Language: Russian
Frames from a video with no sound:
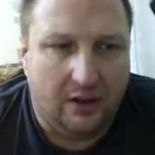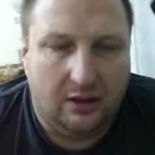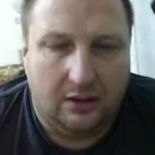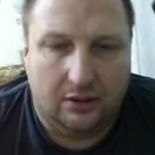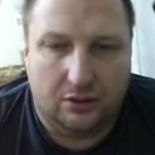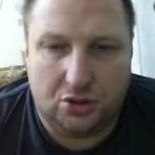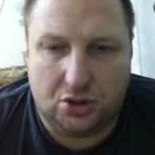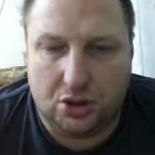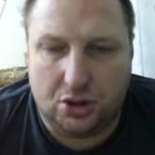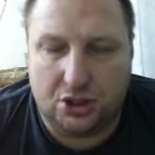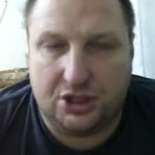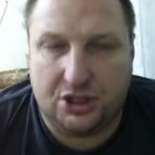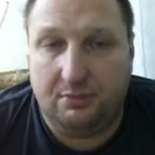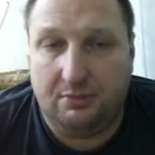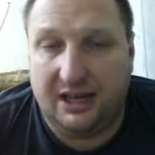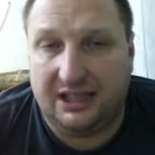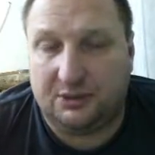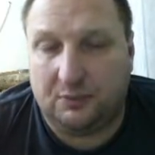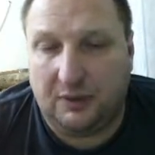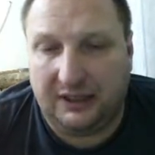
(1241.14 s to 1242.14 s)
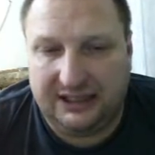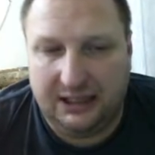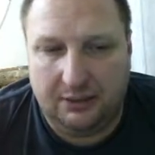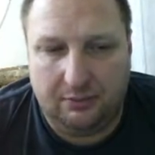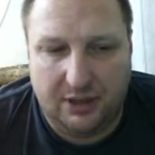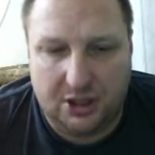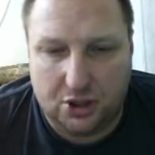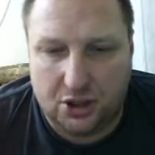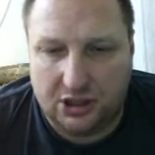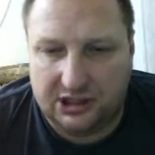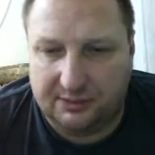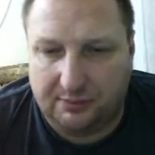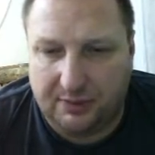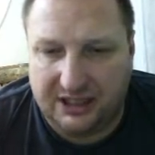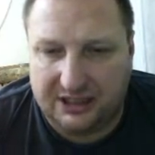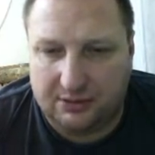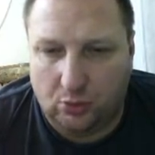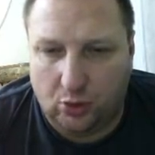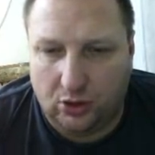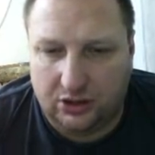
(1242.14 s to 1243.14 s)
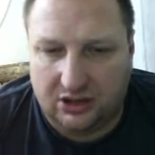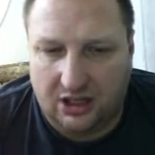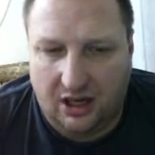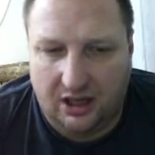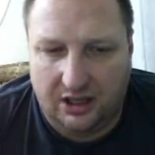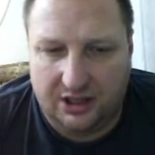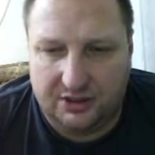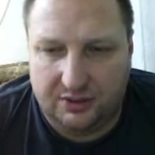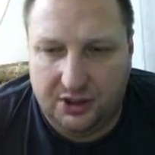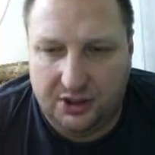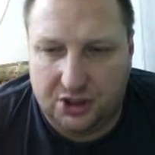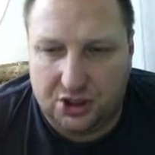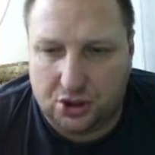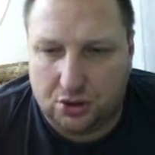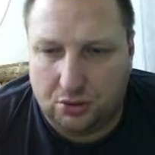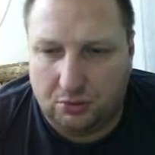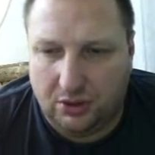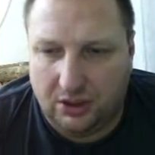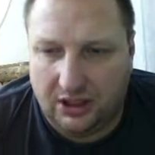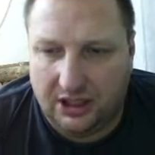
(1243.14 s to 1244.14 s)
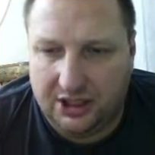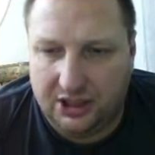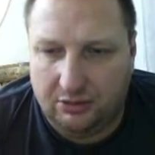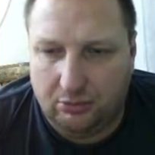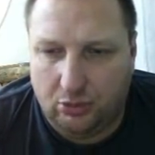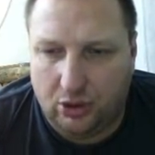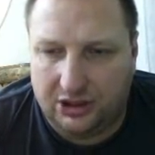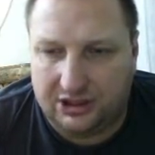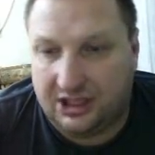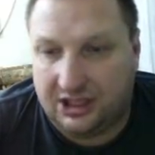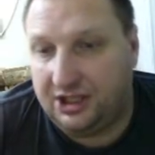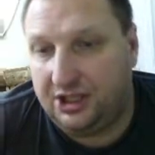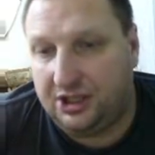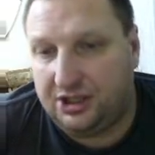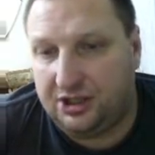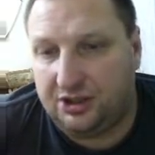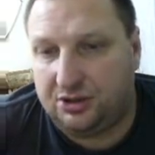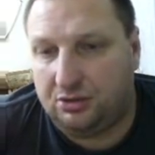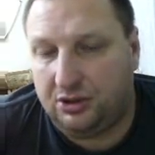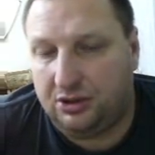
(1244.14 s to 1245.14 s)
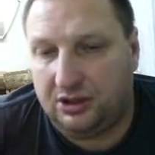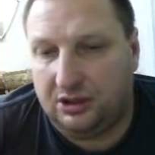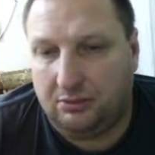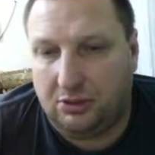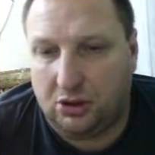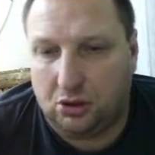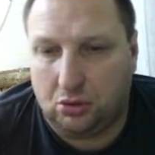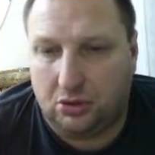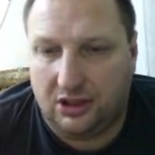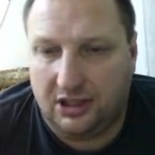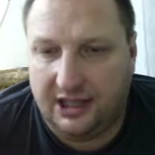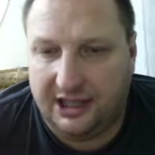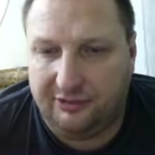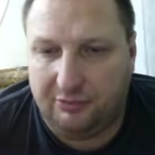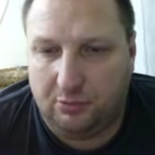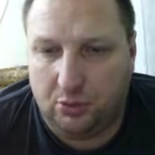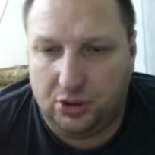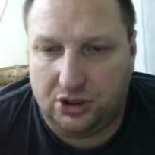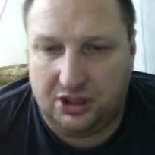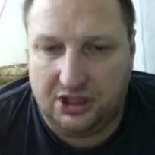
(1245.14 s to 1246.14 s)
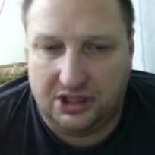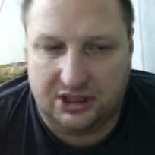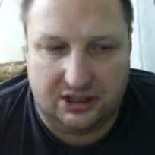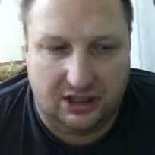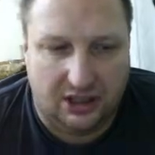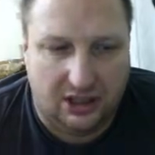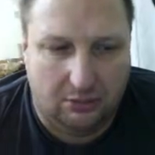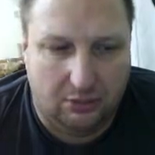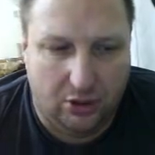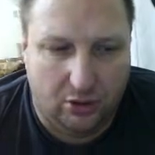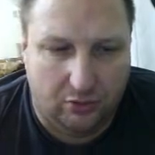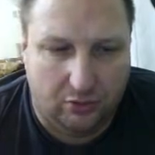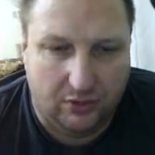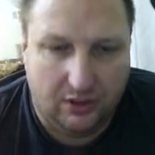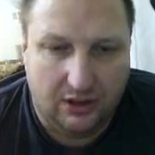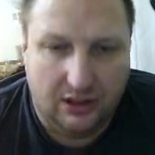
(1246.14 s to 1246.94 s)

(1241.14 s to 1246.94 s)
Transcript: Ну что ж, ребят, спасибо большое за просмотр. Извините, что был один бой. Заходите сегодня на Братуха Лайв, будет несколько боев.